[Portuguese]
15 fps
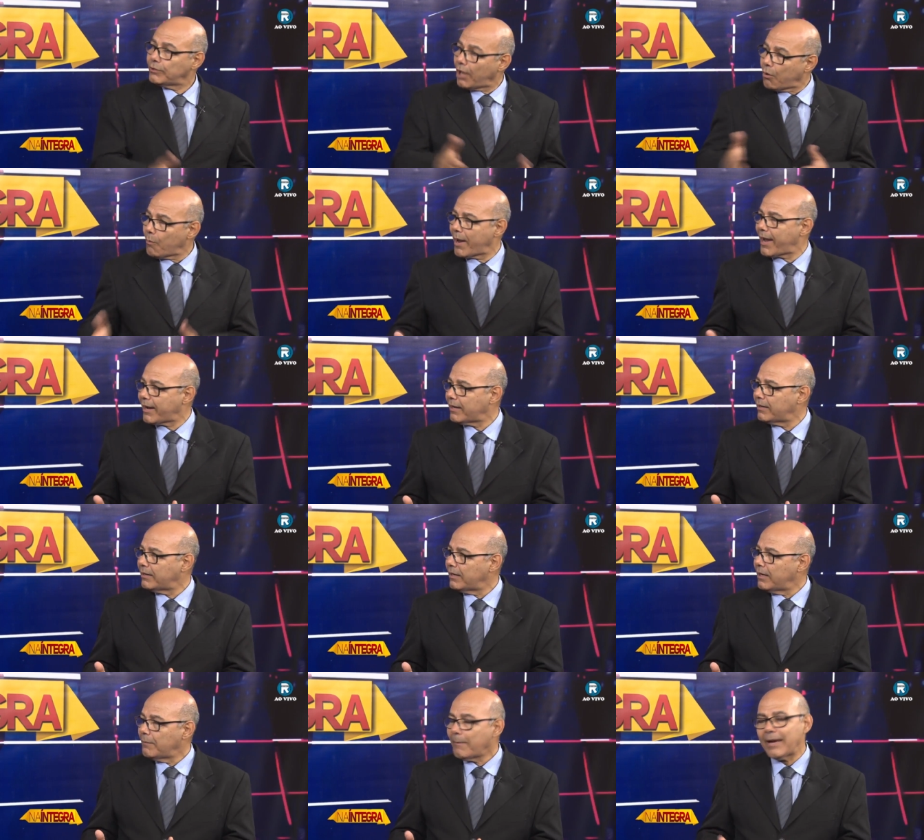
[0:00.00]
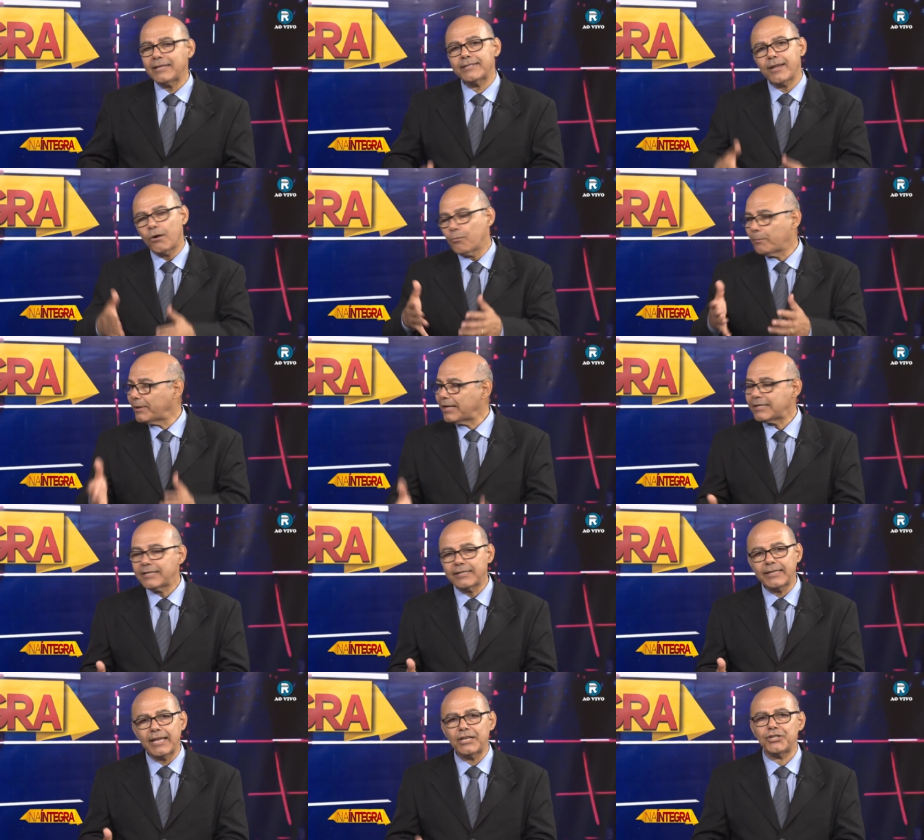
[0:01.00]
Não é mas é um
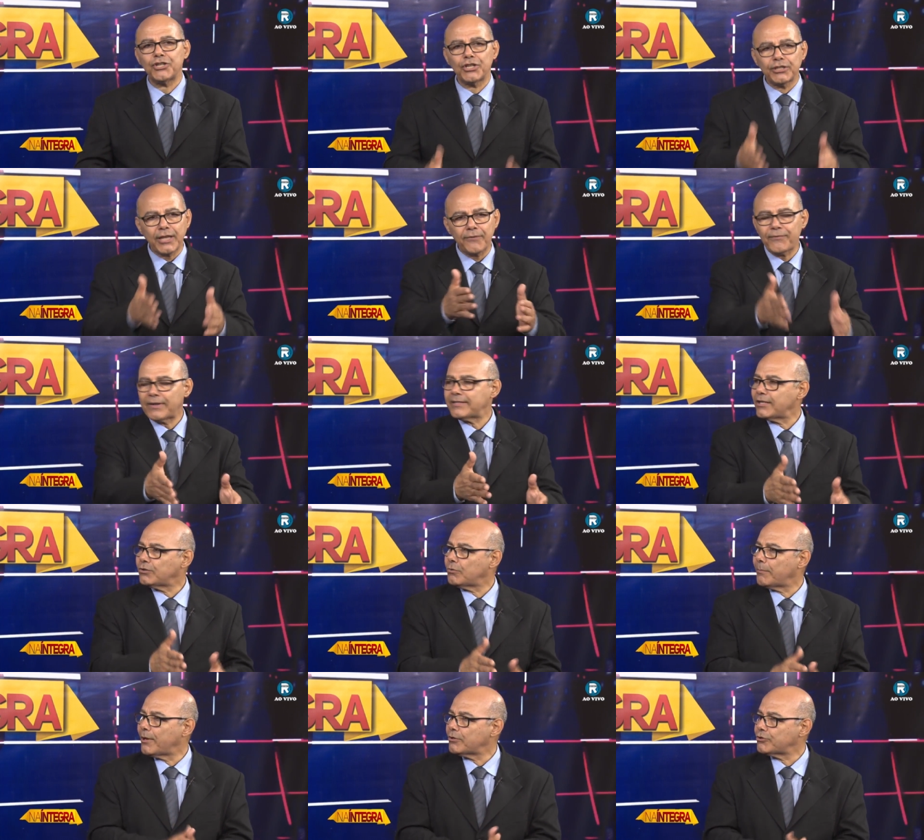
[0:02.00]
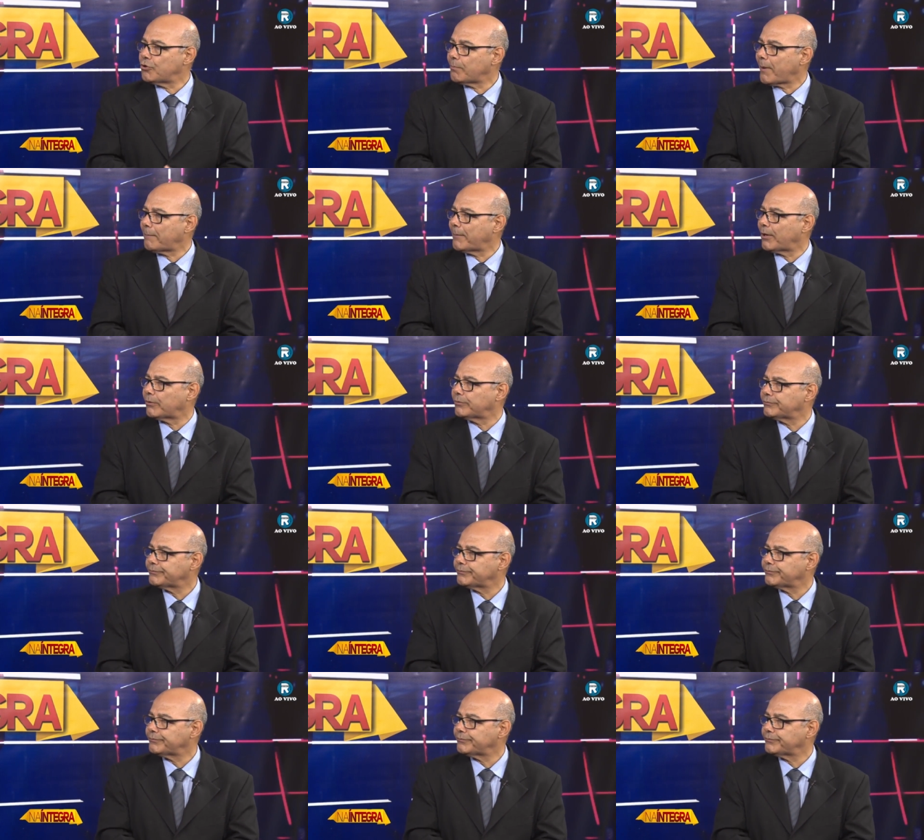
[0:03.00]
presidente que está fazendo bem o seu papel.